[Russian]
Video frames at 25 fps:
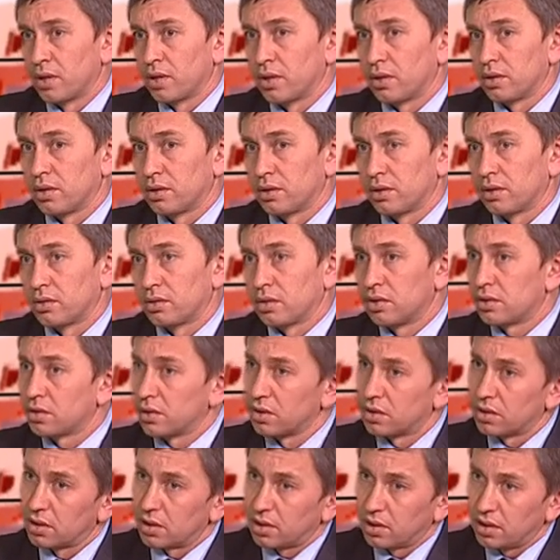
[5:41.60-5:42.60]

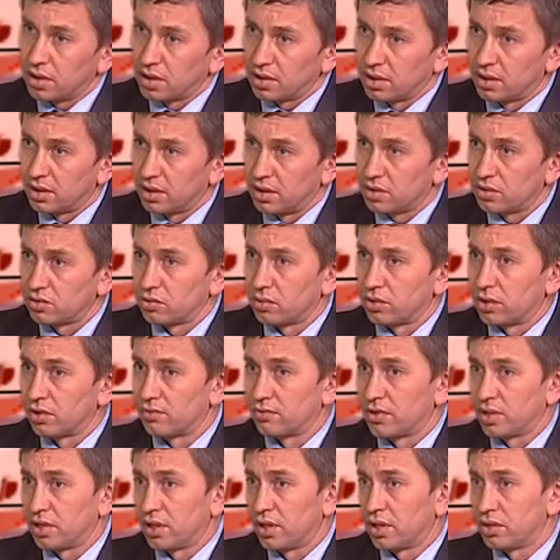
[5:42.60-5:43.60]
Это одна история.
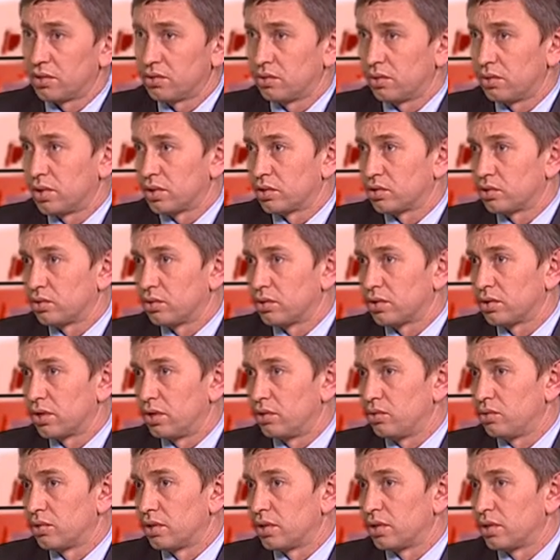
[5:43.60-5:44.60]
Вторая история, что это
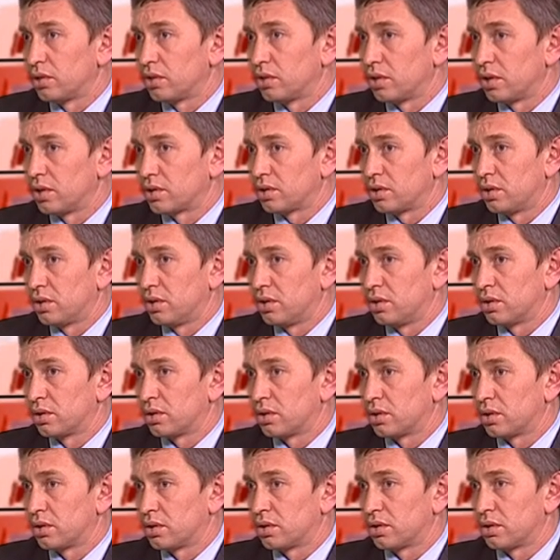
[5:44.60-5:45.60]
люди
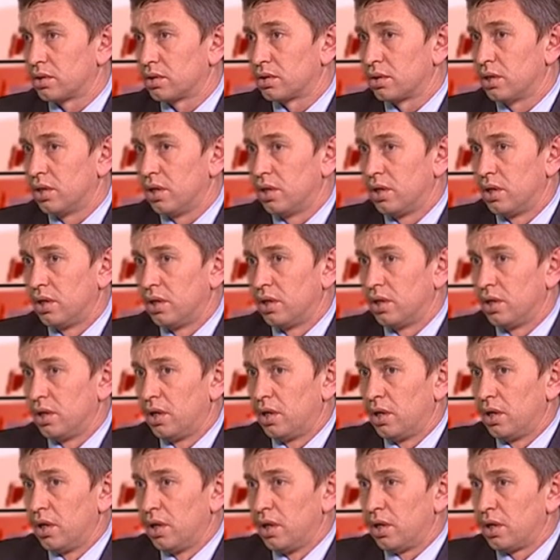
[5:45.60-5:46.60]
должны
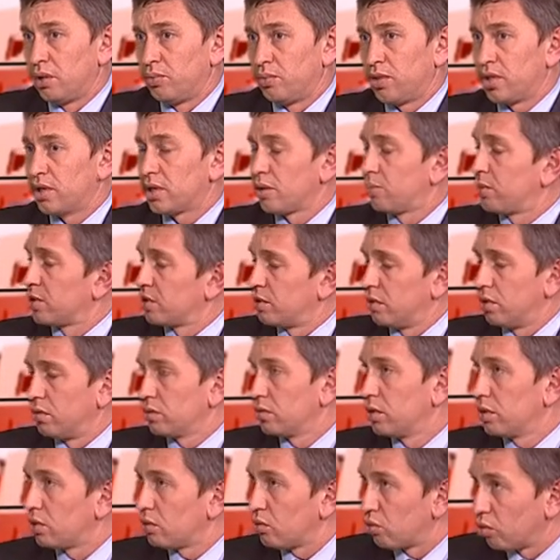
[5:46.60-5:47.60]
иметь
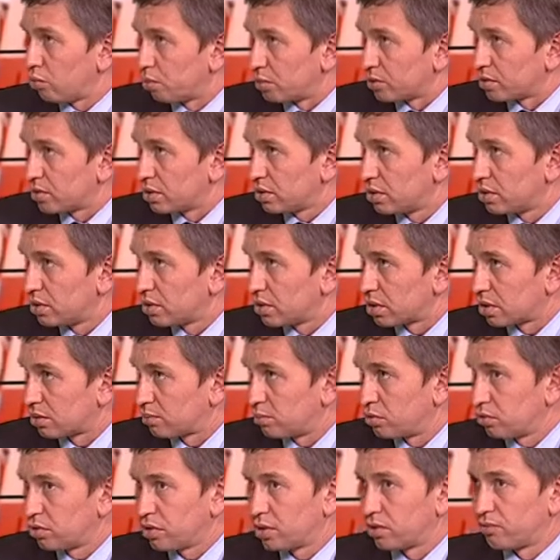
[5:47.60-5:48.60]
определенный опыт –
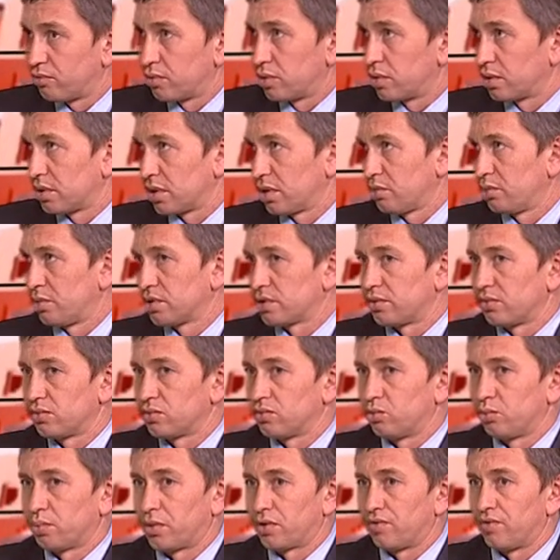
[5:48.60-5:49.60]
работы в органах местного
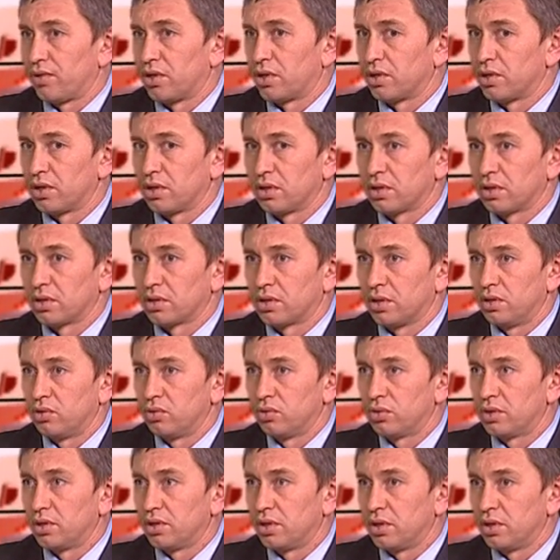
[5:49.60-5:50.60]
самоуправления. Это
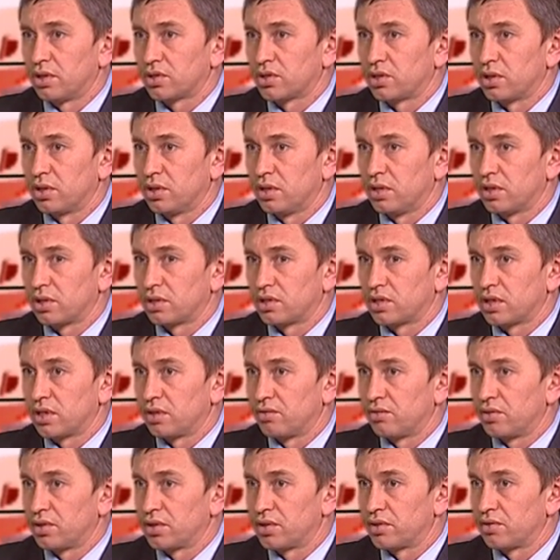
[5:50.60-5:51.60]
люди должны
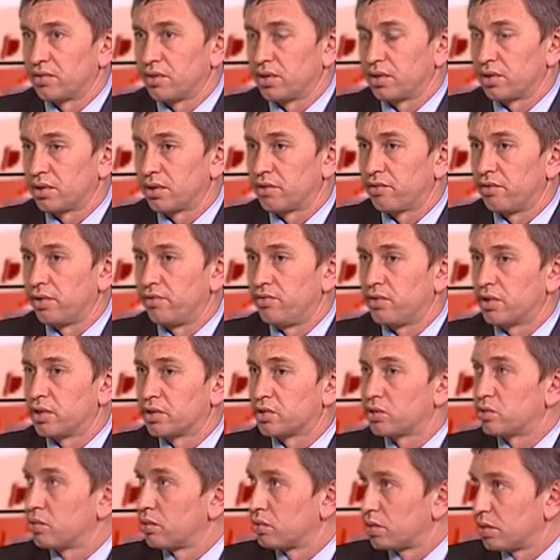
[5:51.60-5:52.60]
соответствовать
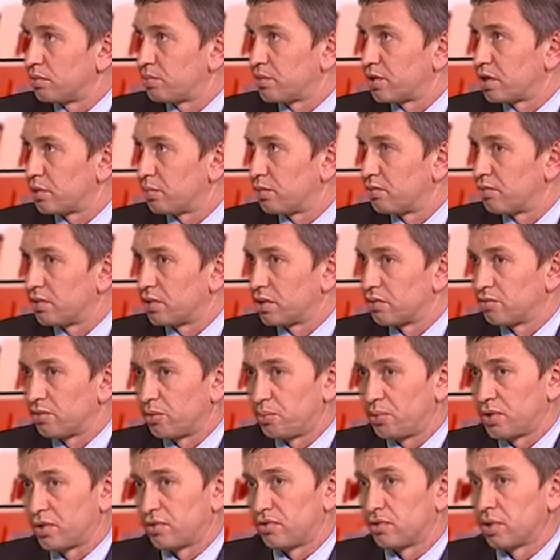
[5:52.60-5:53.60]
квалификационным требованиям.
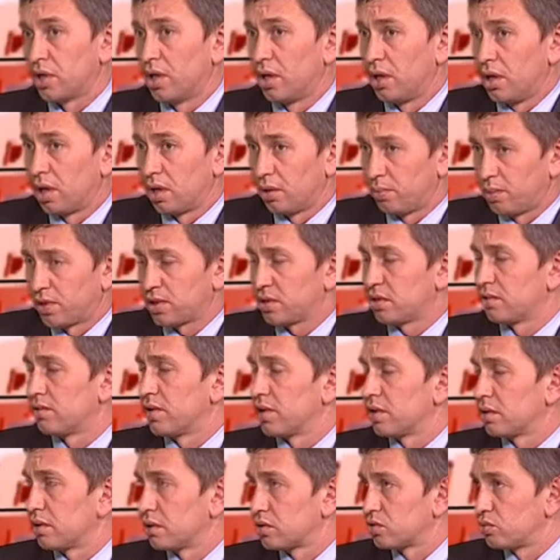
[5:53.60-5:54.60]
Во-первых,
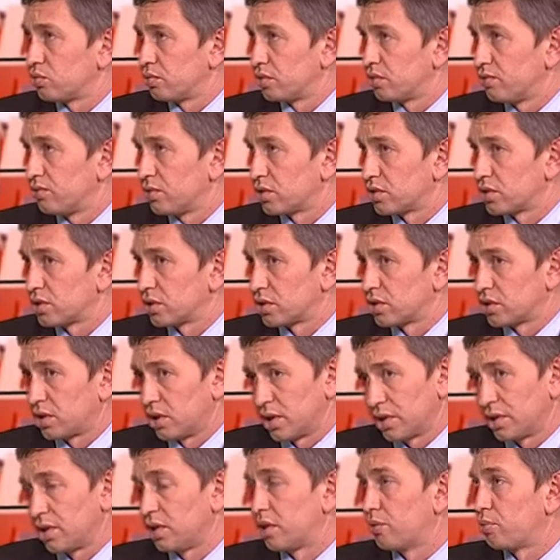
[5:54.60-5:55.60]
образование должно быть высшее,
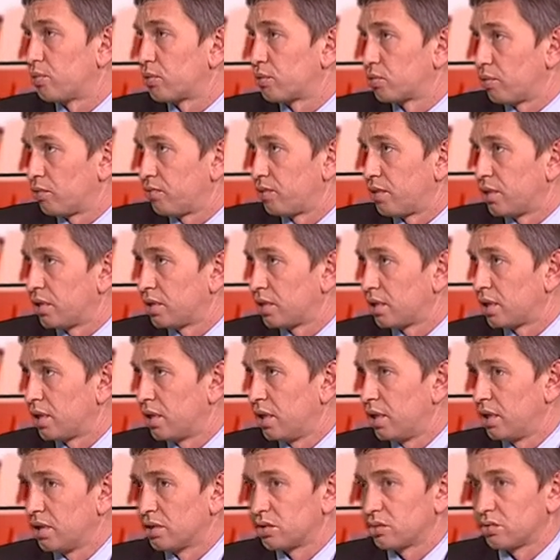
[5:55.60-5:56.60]
желательно профильное,
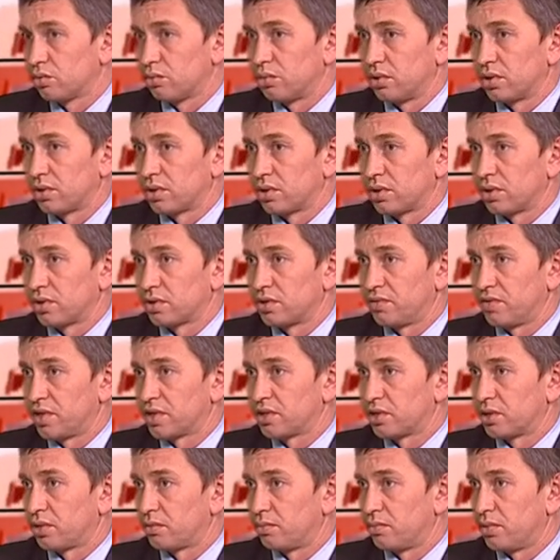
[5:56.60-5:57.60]
чтобы это
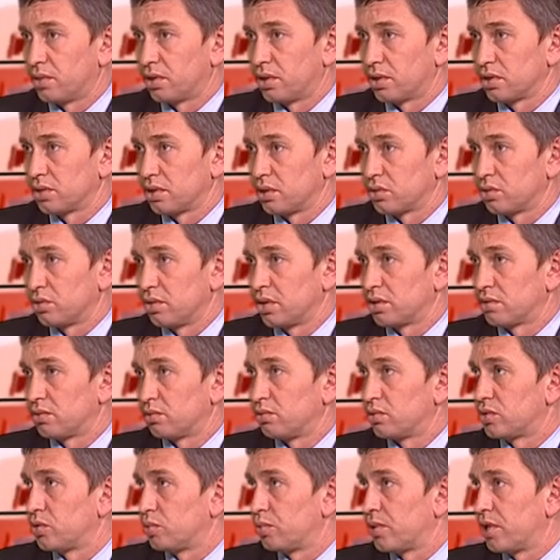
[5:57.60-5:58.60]
связано было с
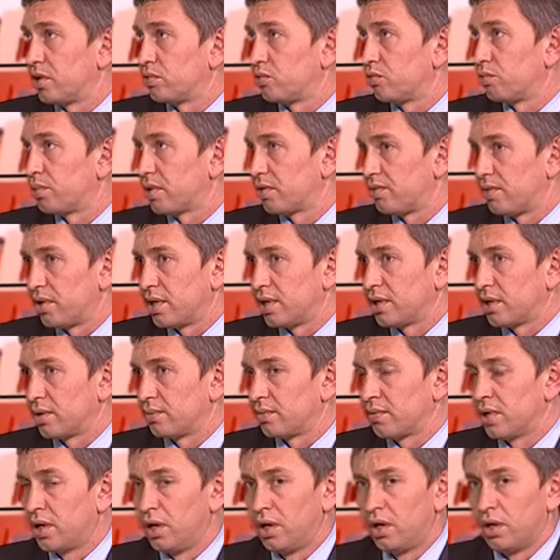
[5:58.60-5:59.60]
государственным муниципальным управлением.
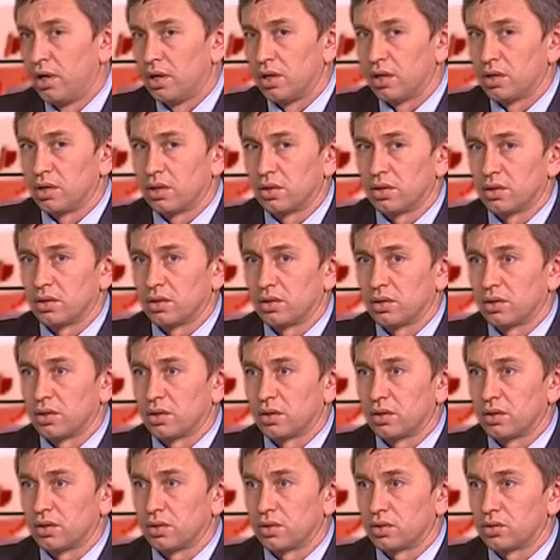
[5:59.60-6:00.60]

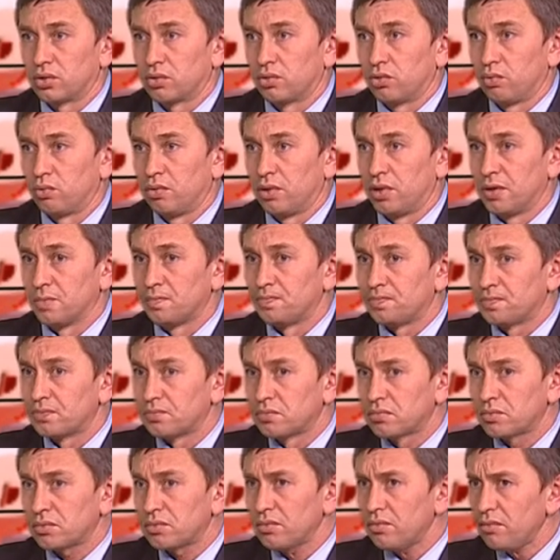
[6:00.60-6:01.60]
А, чтобы
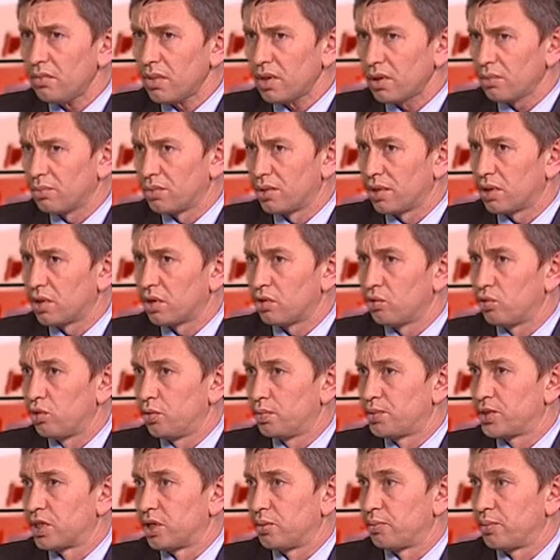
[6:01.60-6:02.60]
было
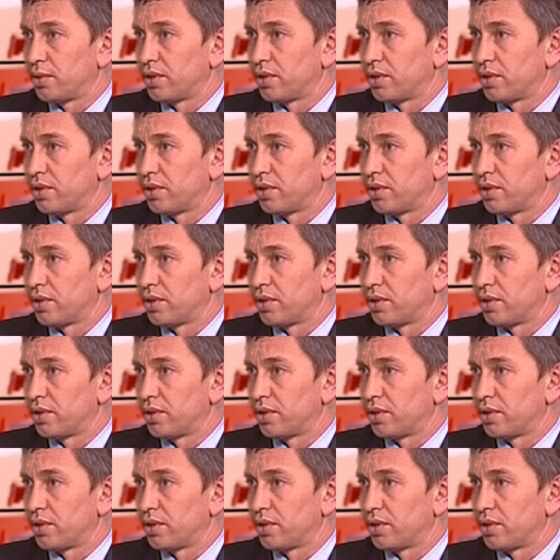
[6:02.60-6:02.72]
общее